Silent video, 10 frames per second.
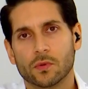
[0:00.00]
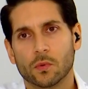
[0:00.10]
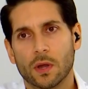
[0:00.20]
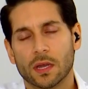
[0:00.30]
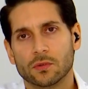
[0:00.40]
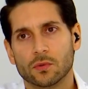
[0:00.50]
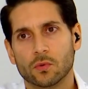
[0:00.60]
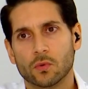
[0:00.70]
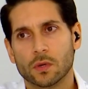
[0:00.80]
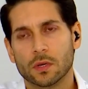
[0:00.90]
انه الواحد
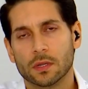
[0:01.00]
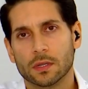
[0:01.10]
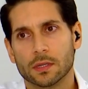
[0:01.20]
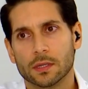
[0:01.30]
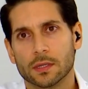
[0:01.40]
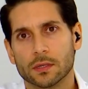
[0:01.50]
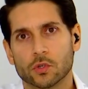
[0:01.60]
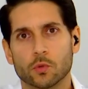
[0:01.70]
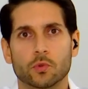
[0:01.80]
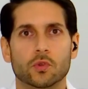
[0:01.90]
يقول
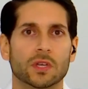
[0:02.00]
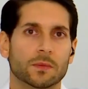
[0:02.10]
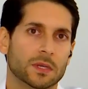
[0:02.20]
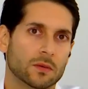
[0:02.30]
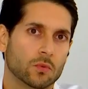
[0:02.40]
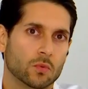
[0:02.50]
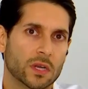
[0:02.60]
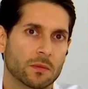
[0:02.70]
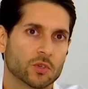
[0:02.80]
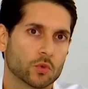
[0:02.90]
شو بده يعمل
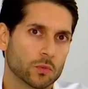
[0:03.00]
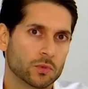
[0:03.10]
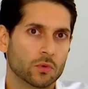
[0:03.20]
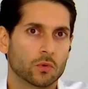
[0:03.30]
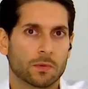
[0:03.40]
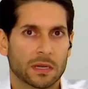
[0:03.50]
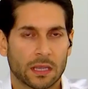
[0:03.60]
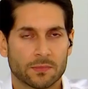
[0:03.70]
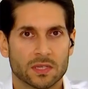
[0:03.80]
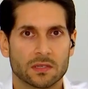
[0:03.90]
وين المشروع بده يروح بعد
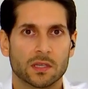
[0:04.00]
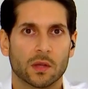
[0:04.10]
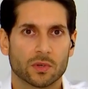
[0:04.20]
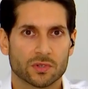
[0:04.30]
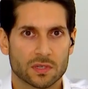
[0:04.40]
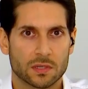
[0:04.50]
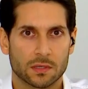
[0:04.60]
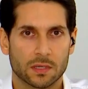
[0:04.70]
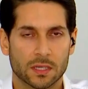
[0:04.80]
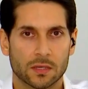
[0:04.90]
خمس سنين او عشر
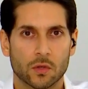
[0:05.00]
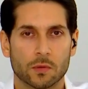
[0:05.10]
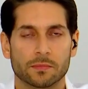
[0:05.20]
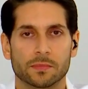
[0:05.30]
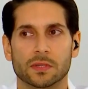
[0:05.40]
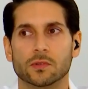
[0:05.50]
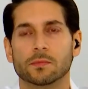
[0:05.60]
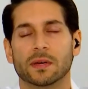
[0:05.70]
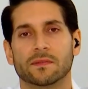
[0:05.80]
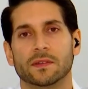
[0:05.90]
سنين نحن اليوم يا
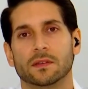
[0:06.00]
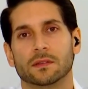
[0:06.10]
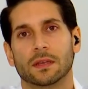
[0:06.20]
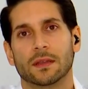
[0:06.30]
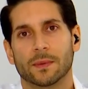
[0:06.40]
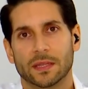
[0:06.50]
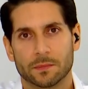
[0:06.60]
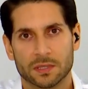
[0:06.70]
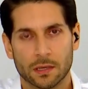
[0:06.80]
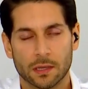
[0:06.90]
دوب عارفين نتطلع بعد
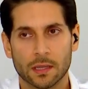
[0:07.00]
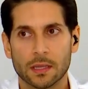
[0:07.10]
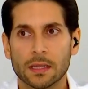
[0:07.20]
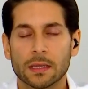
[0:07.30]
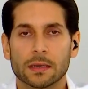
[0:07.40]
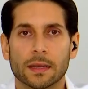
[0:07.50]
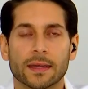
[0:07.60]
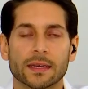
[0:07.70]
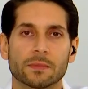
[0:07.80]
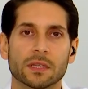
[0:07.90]
بسنه
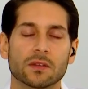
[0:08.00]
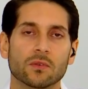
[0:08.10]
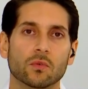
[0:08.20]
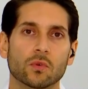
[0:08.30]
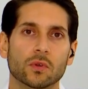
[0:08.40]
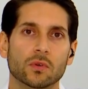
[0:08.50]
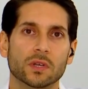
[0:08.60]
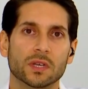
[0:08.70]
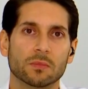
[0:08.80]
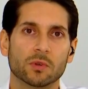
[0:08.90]
لكن اللي بنقدر نقوله انه
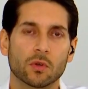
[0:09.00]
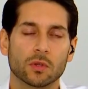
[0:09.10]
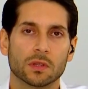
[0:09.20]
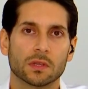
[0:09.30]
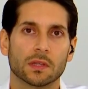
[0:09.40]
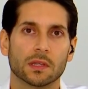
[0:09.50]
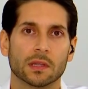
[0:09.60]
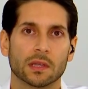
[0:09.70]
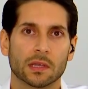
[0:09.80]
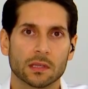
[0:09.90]
نحن بنحط
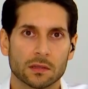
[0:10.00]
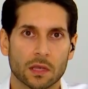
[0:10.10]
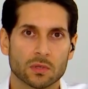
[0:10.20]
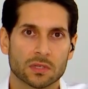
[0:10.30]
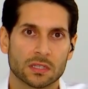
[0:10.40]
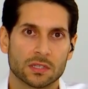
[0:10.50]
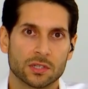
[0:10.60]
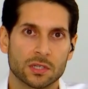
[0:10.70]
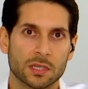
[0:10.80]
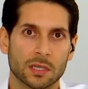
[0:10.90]
خطه
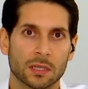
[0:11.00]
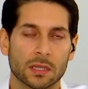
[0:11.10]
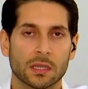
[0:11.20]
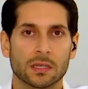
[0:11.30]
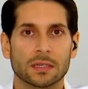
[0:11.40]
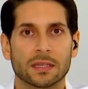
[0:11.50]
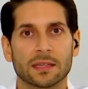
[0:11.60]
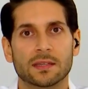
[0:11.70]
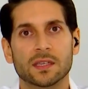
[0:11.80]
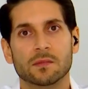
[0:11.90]
واستراتيجيه
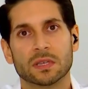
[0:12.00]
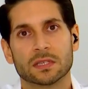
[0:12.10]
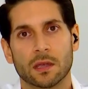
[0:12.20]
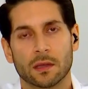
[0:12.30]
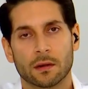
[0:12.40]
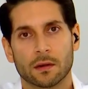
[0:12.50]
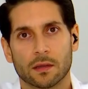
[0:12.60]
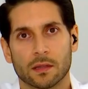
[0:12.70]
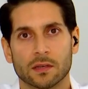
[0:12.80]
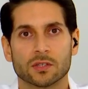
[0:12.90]
لتحديد مسار
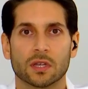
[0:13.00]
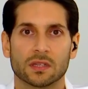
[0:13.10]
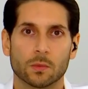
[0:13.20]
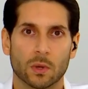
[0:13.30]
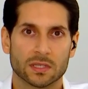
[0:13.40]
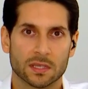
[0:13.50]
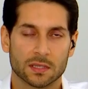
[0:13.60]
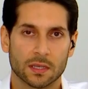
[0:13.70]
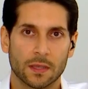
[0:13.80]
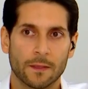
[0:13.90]
نشاط المؤسسه